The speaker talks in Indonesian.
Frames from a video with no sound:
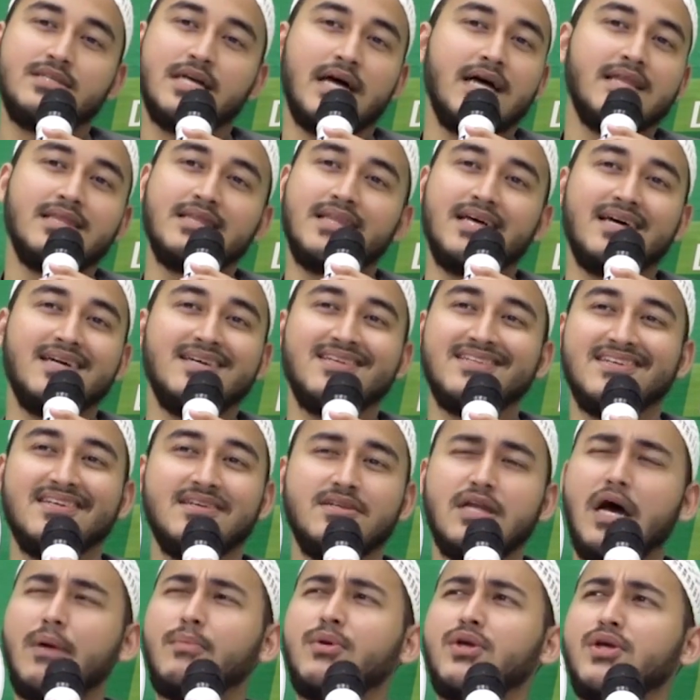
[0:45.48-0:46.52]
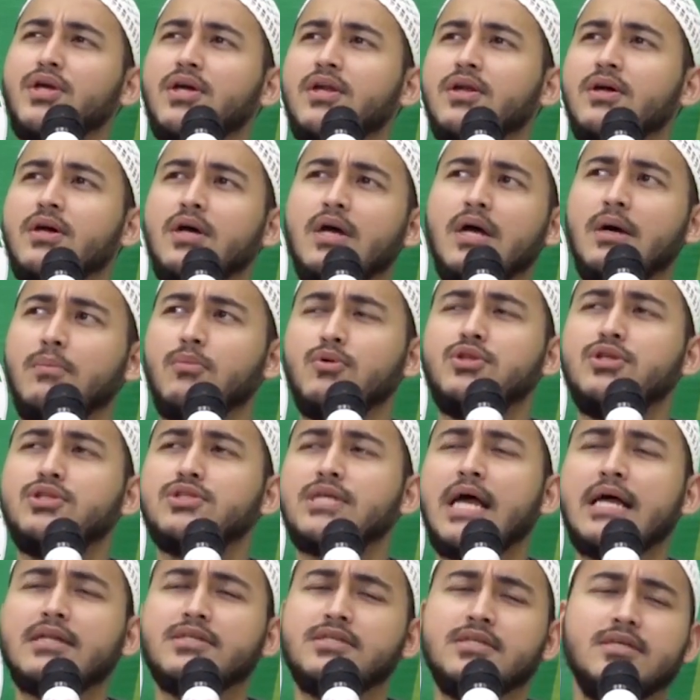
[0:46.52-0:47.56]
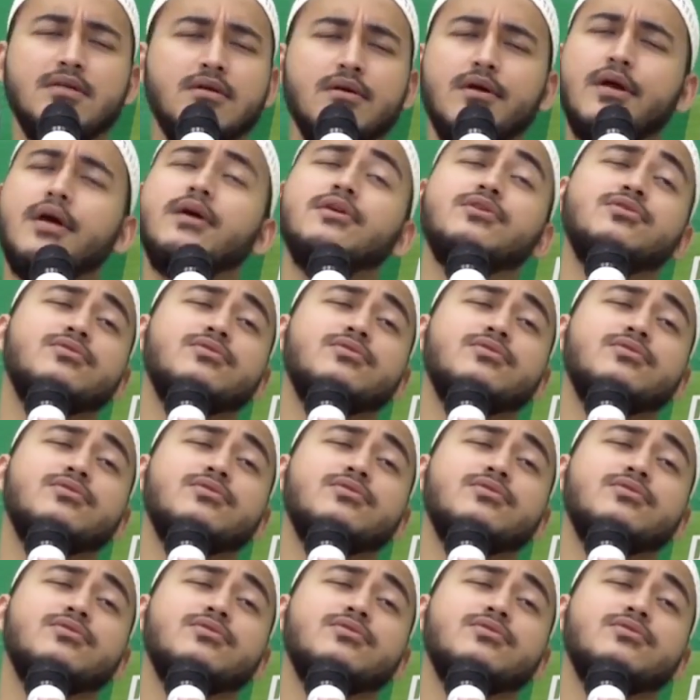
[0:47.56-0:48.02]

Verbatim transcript: Santai ente, tidak mikir mau dicaci.